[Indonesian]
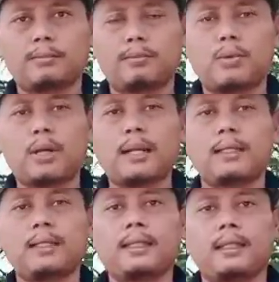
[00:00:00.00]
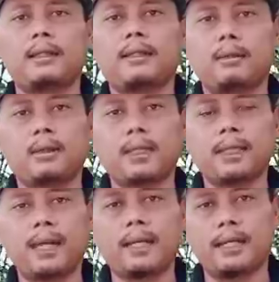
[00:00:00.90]
buka di konten
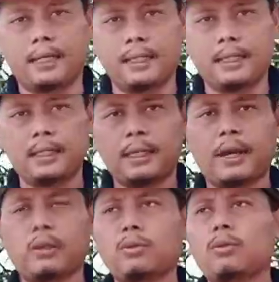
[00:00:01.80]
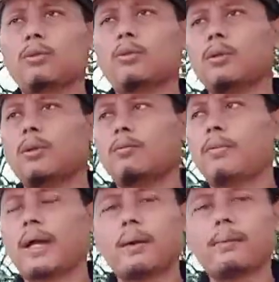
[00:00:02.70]
kali ini yaitu
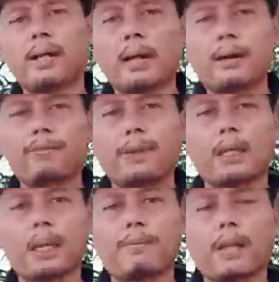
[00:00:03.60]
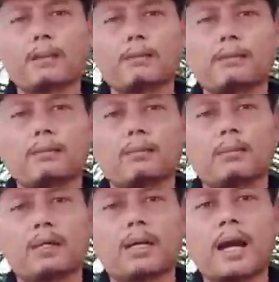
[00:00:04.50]
bagaimana penerapan
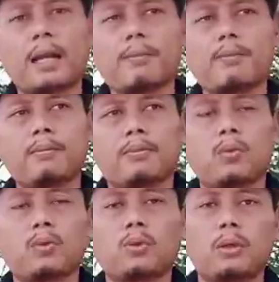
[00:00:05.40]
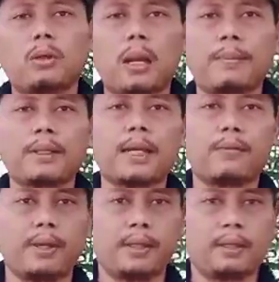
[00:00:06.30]
garam untuk kelapa
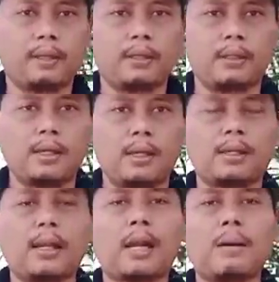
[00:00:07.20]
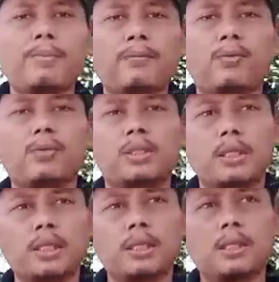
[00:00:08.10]
sawit dan apa
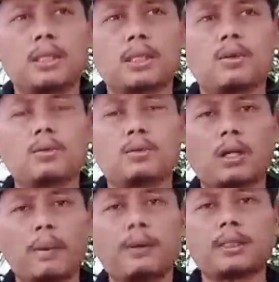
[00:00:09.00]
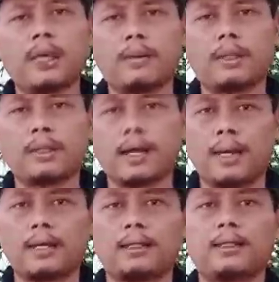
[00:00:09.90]
fungsi untuk kelapa sawit.
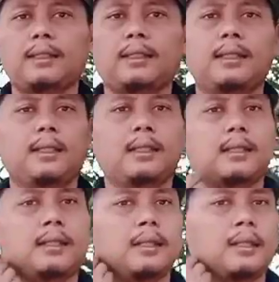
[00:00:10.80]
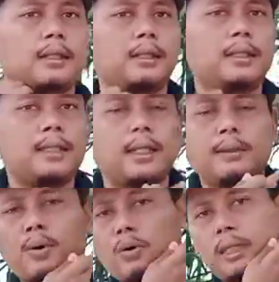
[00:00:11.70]
Nah, di sini
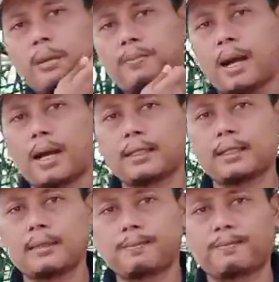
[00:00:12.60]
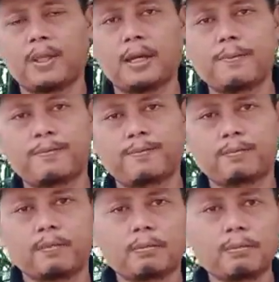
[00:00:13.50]
mau saya bahas ya.
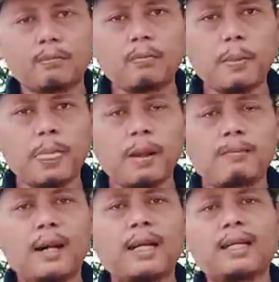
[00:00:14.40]
Pada